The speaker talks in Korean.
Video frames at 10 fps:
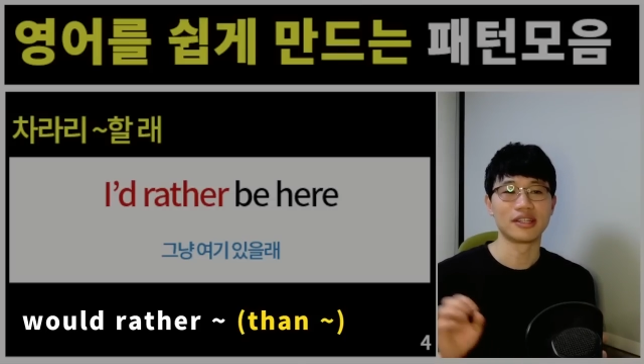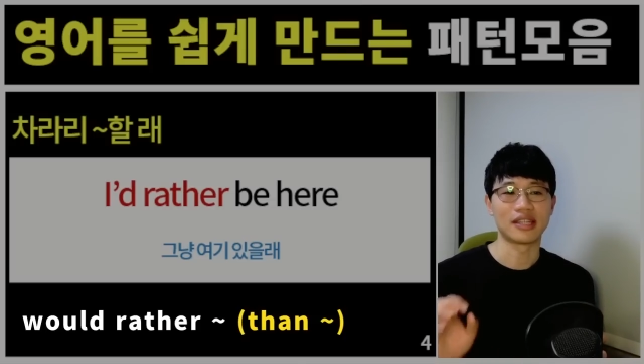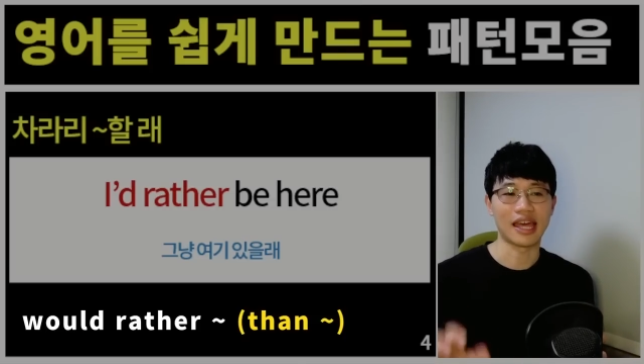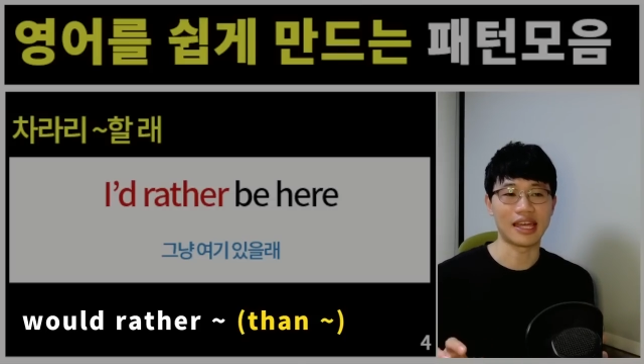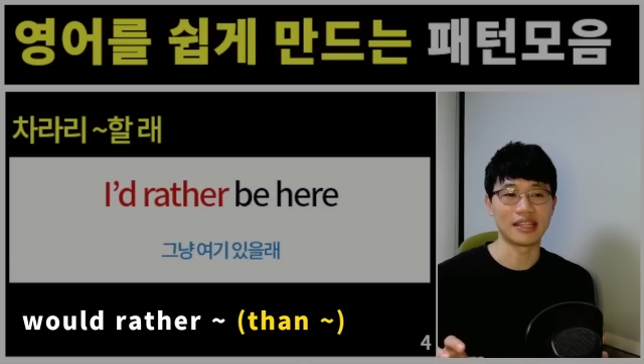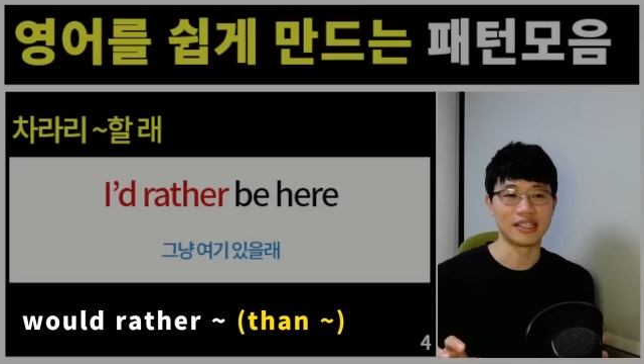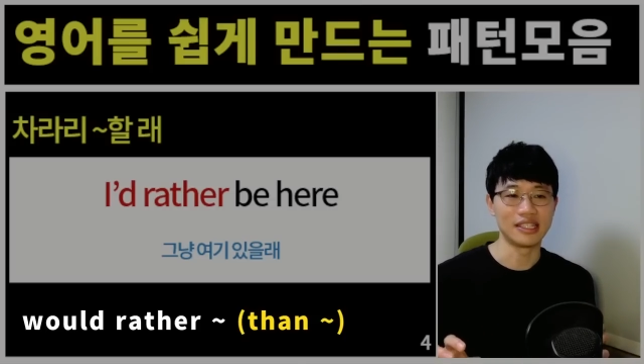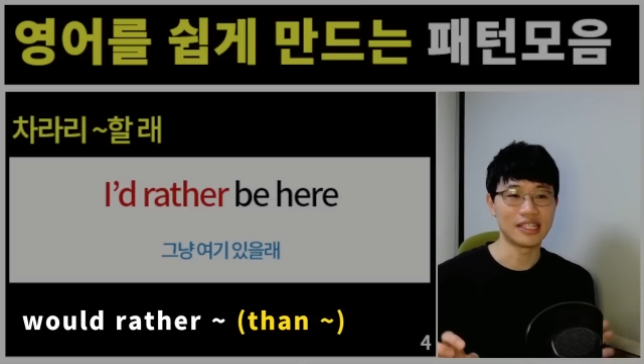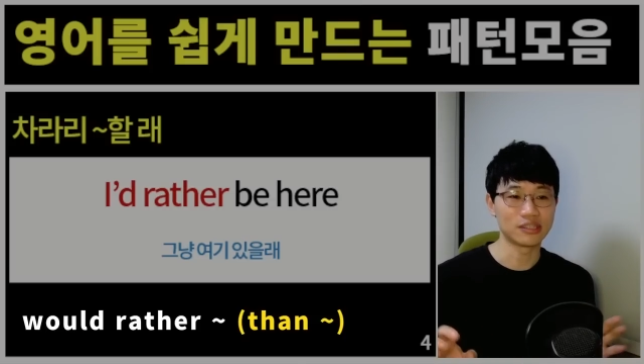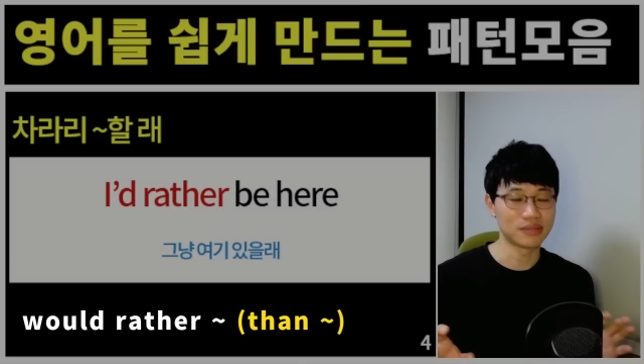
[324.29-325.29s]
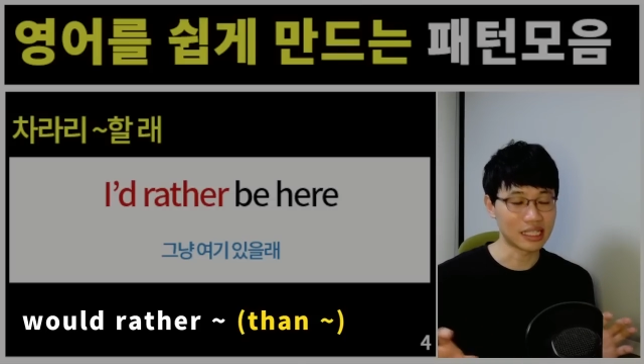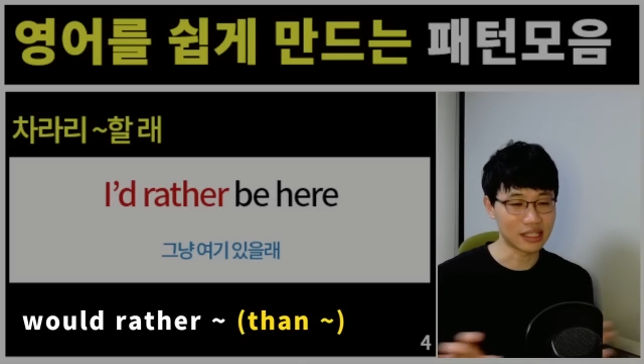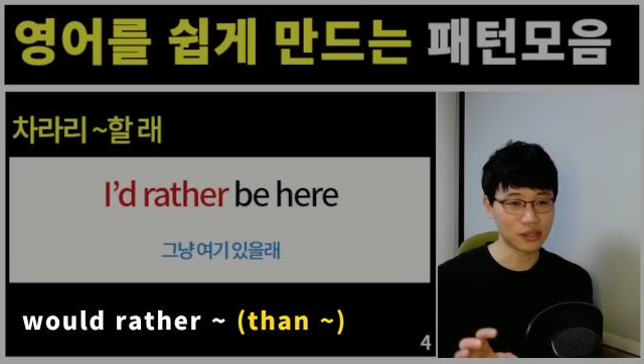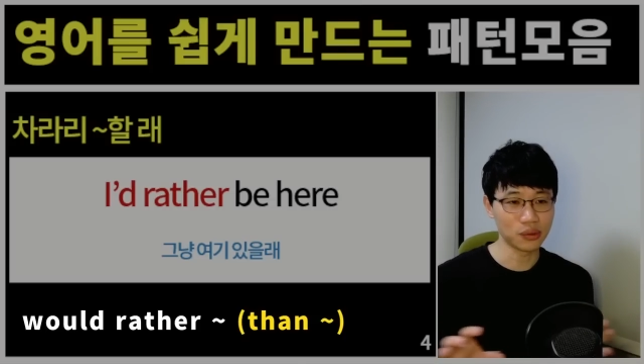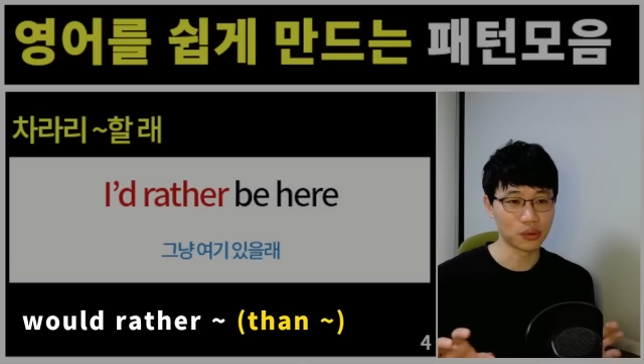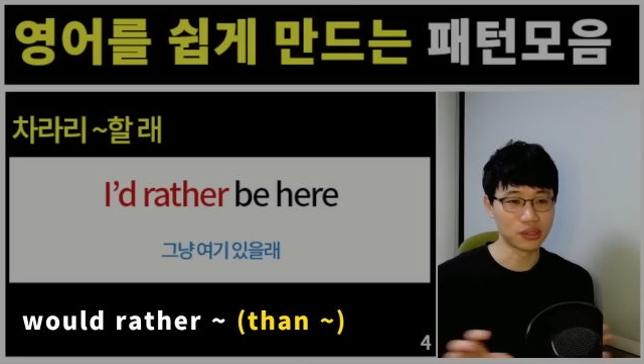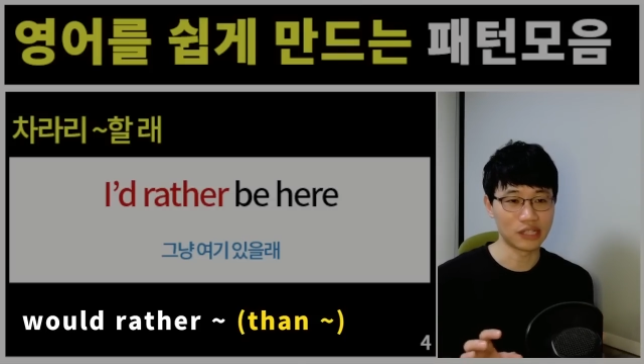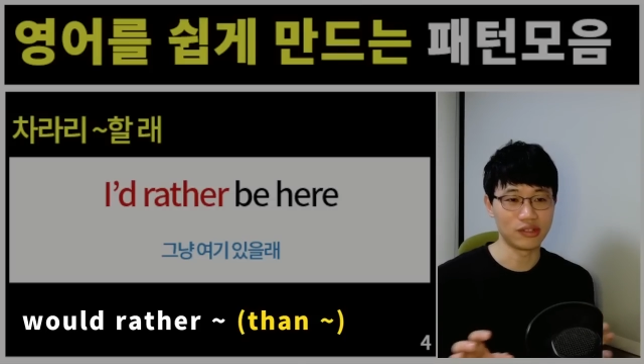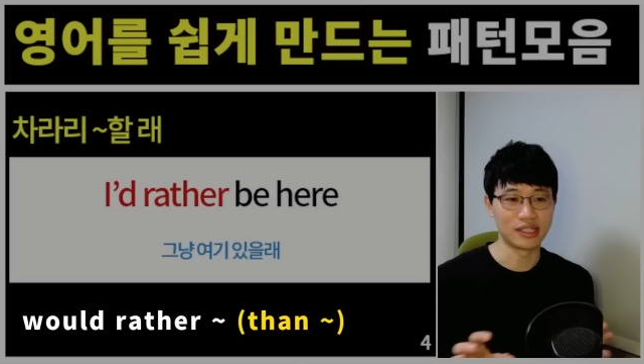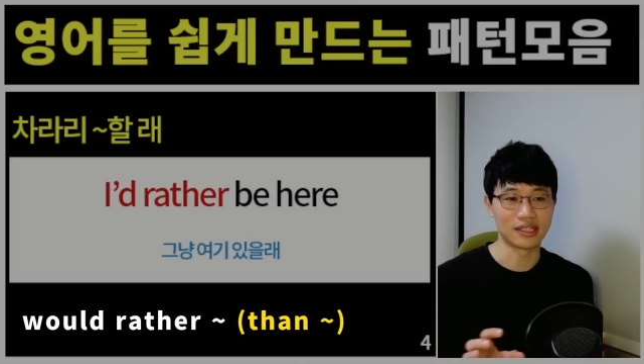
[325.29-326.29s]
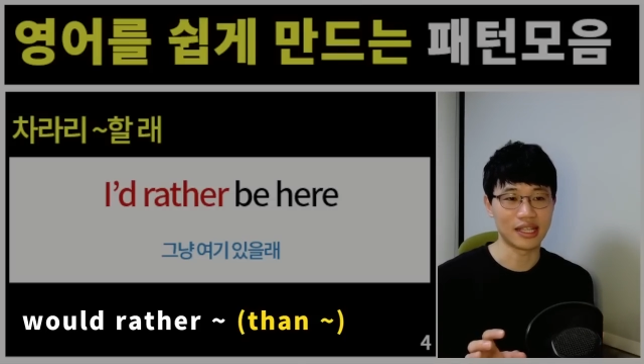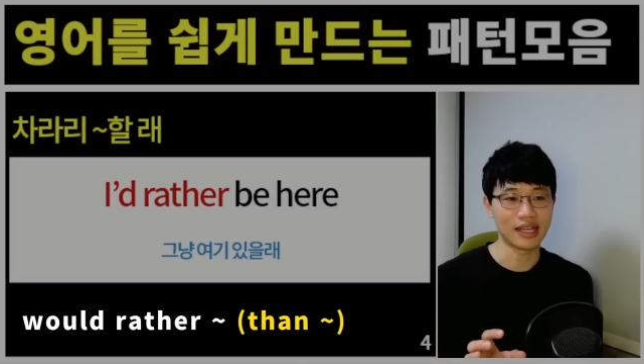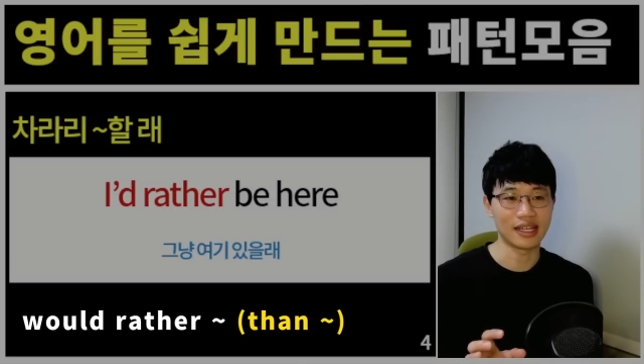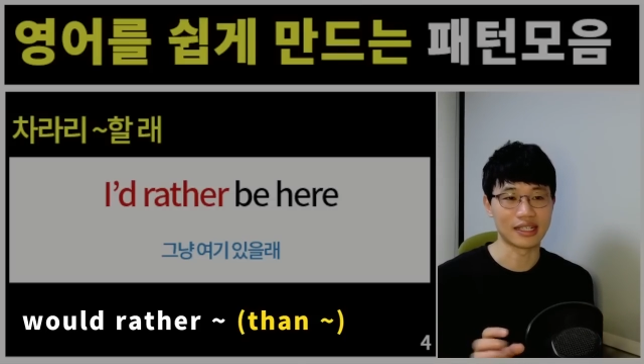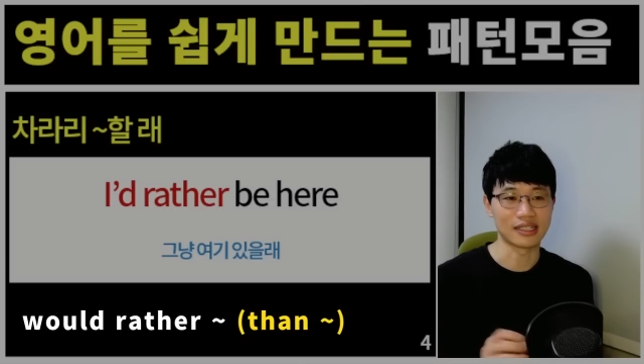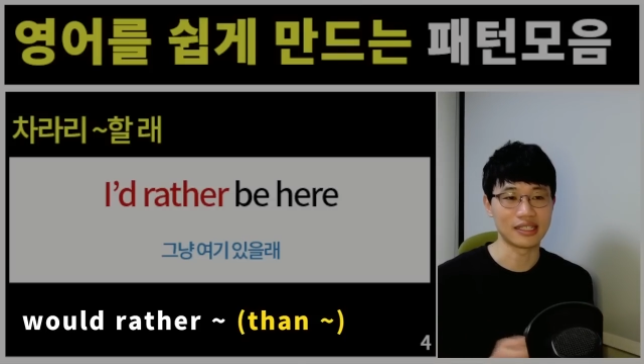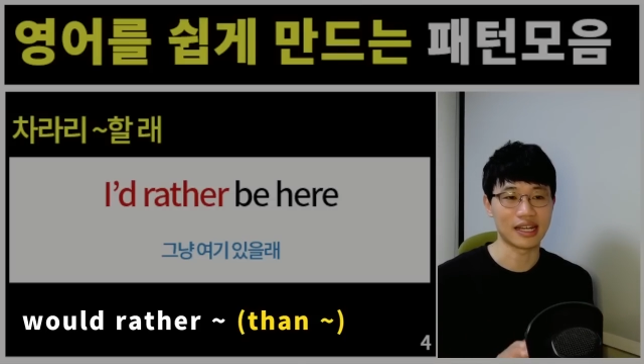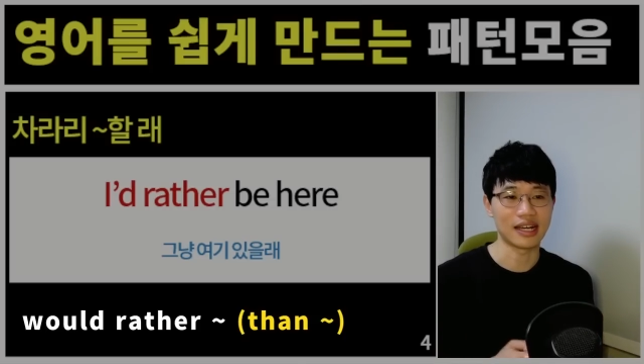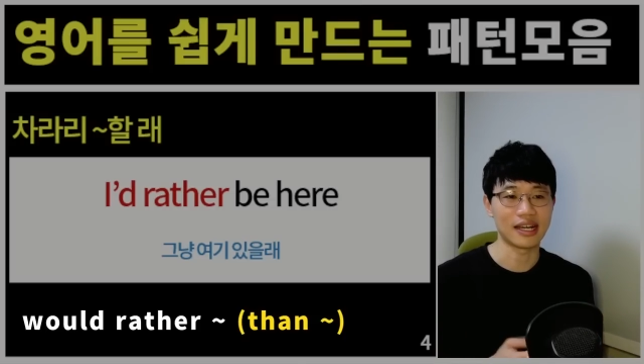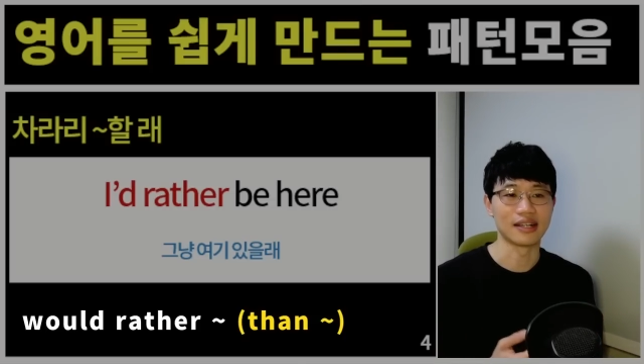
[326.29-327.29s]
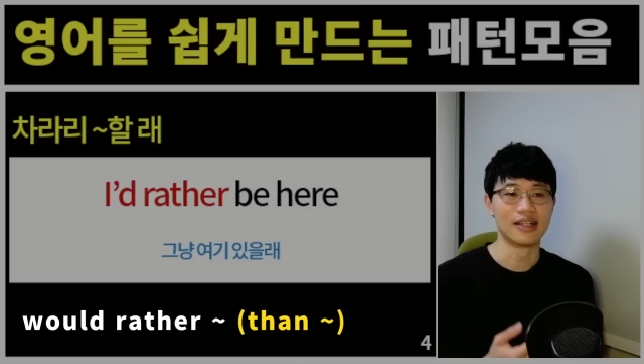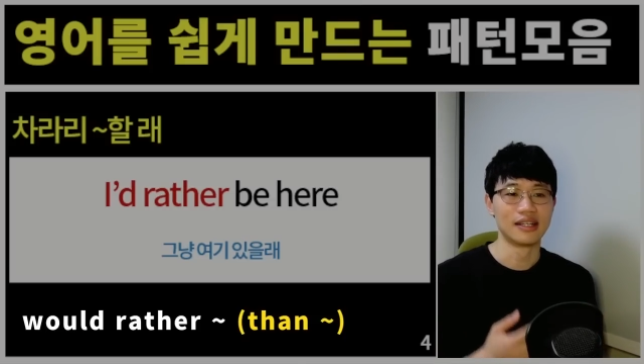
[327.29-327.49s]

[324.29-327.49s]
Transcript: than 이게 좀 세트로 놀 때도 있는데 그냥